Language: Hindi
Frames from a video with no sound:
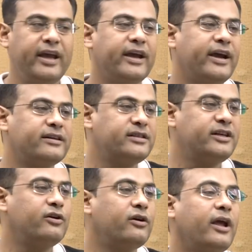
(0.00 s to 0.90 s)
एक
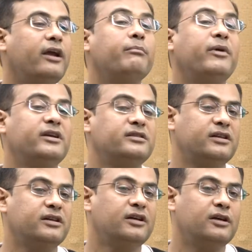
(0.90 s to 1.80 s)
एसिड और एक बेस
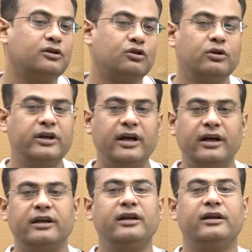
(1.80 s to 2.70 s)
है दुनिया
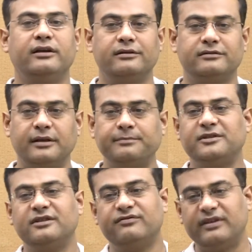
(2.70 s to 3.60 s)
की
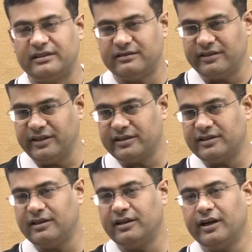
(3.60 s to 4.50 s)
सबसे फास्ट
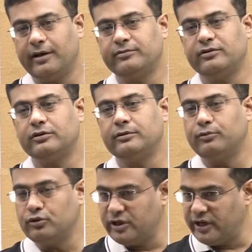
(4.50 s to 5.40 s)
रिएक्शन अगर आपसे कोई
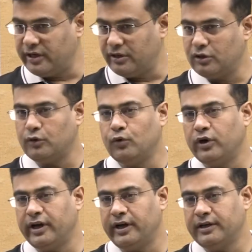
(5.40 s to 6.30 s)
पूछे तो वो
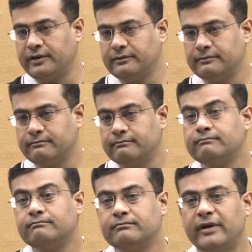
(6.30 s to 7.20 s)
है
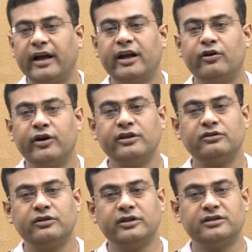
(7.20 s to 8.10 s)
एन
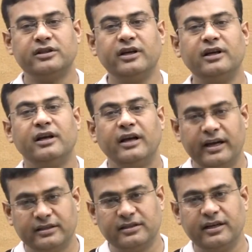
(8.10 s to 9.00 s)
और किसकी
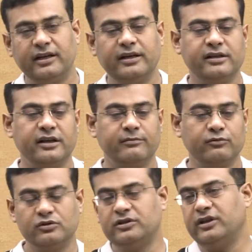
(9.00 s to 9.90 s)
एस सी एल की जिन्हें हम
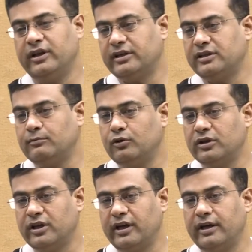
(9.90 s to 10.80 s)
कौन सी रिएक्शन
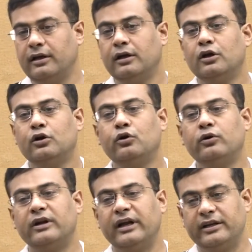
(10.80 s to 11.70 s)
बोलते हैं
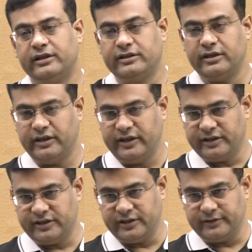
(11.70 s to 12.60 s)
न्यूट्रलाइजेशन
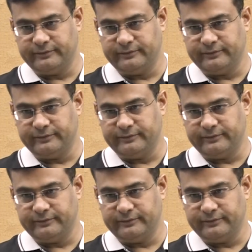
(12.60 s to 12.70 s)
रिएक्शन